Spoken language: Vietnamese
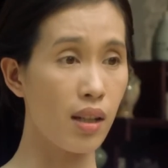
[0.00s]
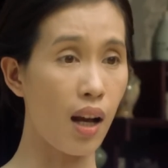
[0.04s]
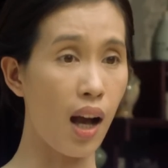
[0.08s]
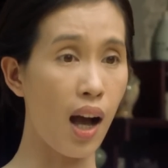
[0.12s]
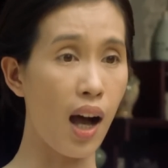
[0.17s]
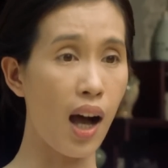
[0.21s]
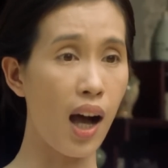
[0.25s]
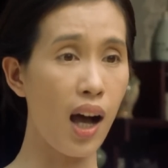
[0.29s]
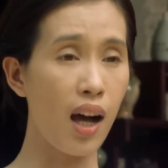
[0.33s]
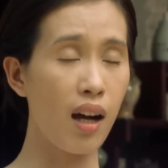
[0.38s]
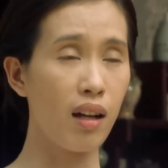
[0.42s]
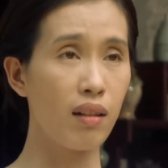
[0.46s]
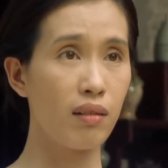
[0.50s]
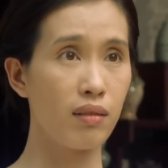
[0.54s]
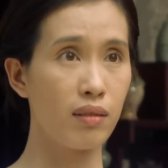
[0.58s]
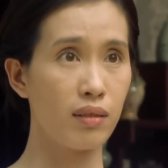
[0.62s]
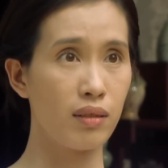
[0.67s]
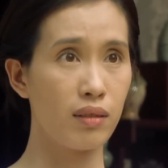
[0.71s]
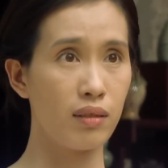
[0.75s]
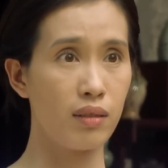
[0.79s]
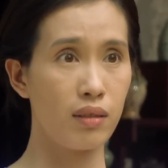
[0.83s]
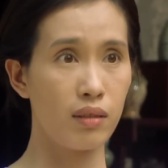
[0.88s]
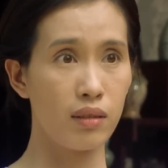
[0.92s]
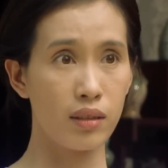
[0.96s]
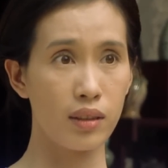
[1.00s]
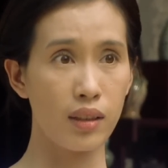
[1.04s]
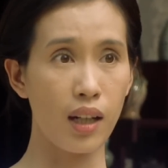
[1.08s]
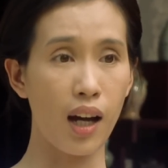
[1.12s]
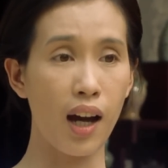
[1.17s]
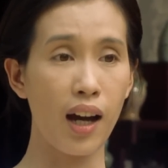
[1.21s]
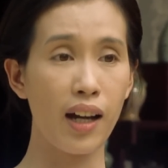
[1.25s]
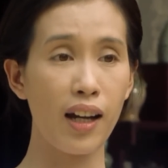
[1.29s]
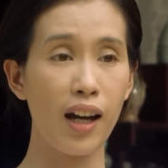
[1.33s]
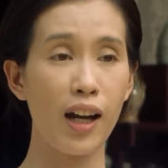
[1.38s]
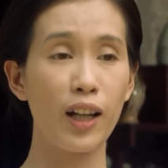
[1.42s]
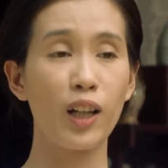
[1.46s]
Sợ?
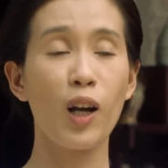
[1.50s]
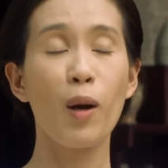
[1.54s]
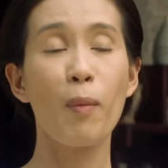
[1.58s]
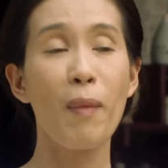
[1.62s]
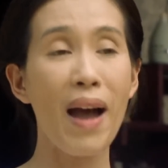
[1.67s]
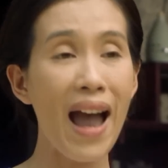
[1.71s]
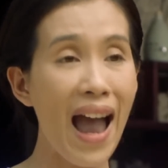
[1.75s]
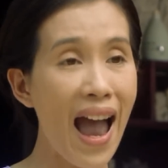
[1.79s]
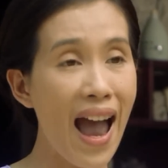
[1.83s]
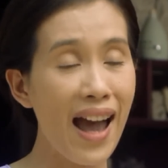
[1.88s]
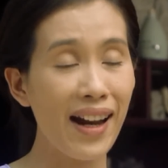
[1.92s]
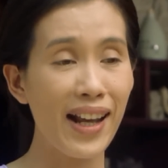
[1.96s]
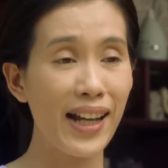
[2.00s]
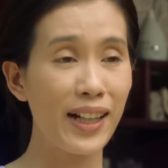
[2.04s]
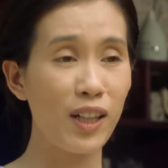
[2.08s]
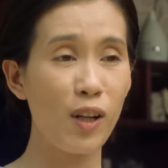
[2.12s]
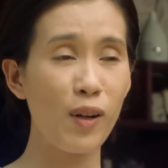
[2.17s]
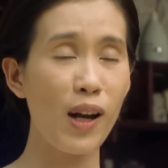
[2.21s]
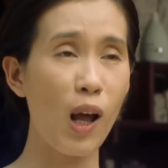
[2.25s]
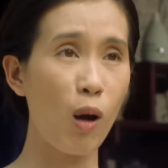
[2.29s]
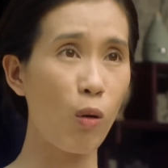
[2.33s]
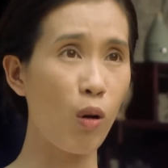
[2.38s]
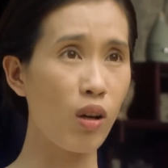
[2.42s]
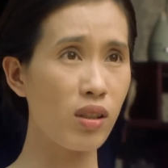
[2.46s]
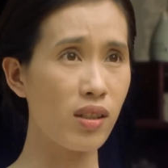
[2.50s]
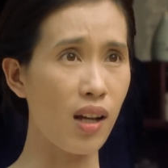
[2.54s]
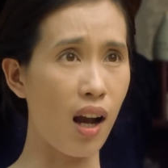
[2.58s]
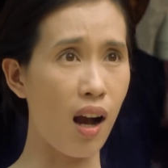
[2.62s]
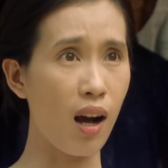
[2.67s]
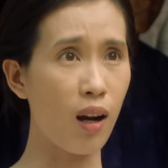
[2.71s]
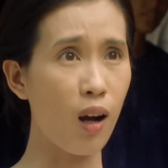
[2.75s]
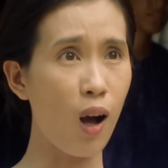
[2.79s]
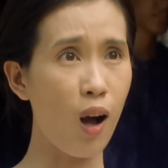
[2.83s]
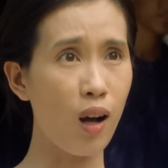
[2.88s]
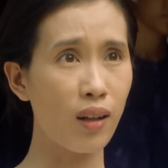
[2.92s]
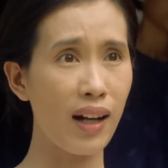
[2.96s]
Trời ơi, có ba ở đây nó đâu có
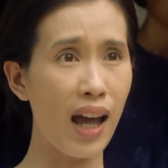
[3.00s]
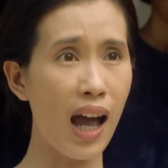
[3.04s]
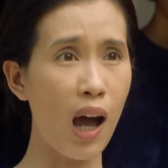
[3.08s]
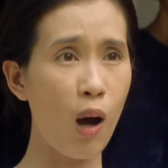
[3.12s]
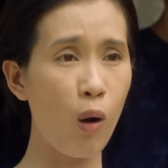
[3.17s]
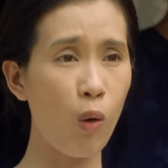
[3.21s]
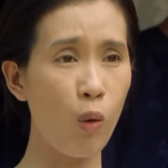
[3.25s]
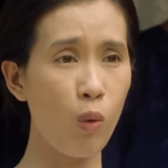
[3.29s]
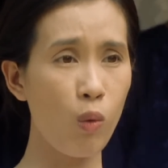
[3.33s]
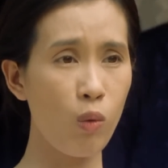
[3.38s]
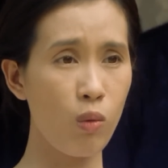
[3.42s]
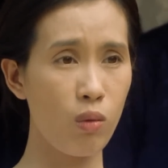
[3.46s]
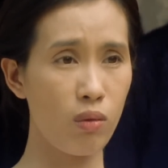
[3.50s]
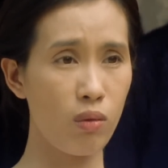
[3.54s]
sợ con đâu.